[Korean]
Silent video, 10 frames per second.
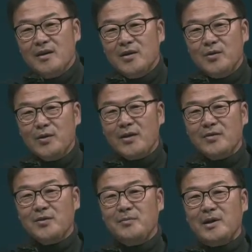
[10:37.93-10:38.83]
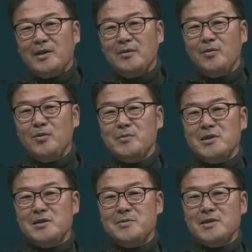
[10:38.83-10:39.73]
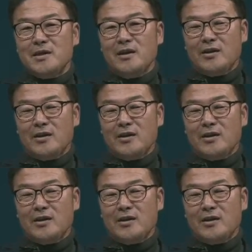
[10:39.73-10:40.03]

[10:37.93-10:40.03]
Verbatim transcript: 그리고 나서 마태복음 22장에